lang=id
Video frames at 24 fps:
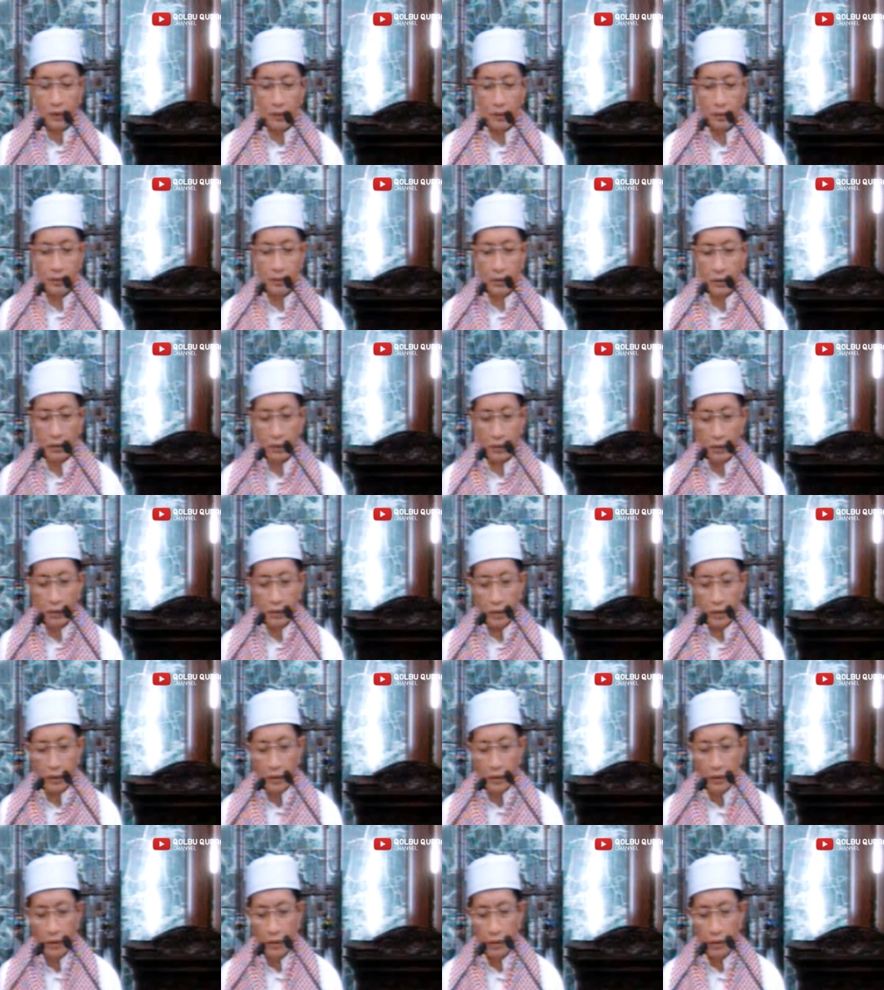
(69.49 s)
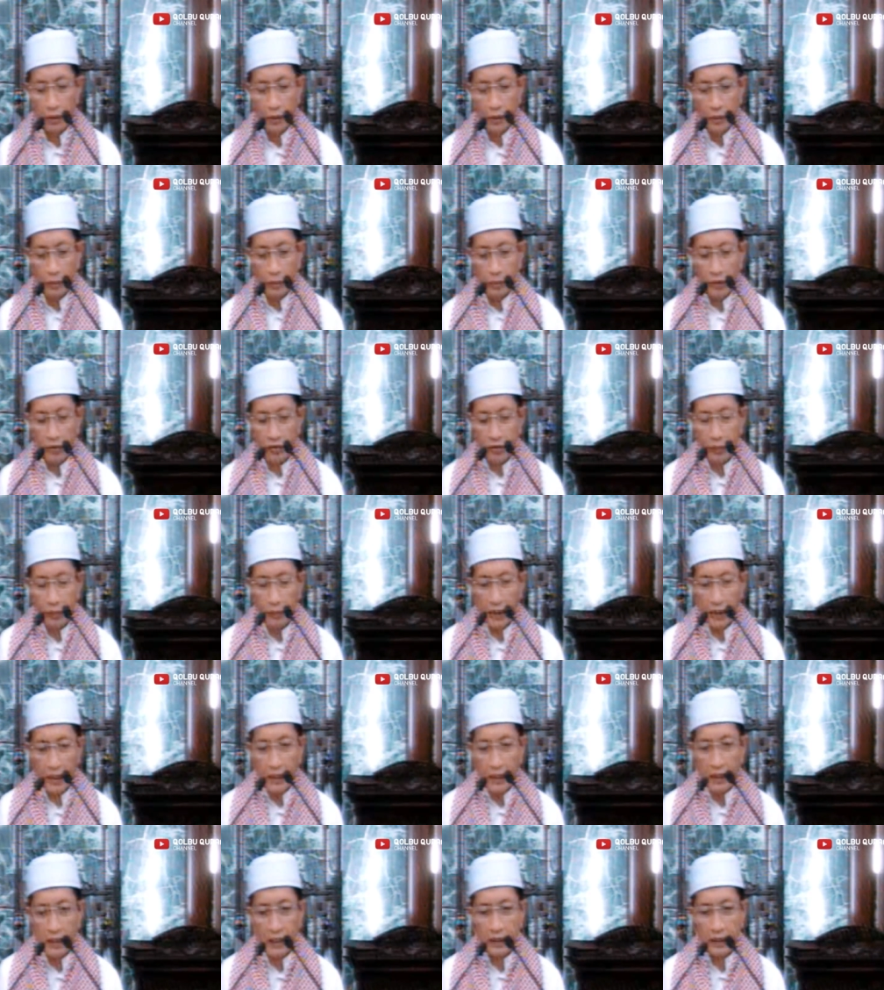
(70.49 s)
untuk bisa
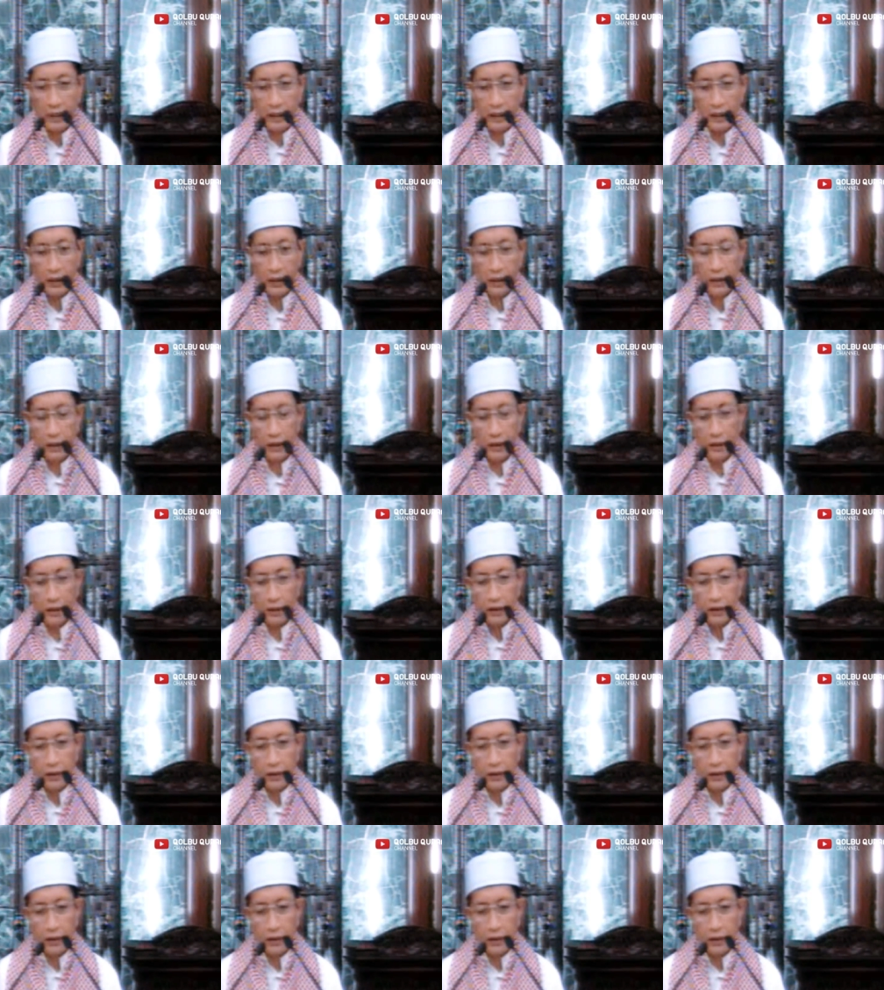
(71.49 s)
menghayati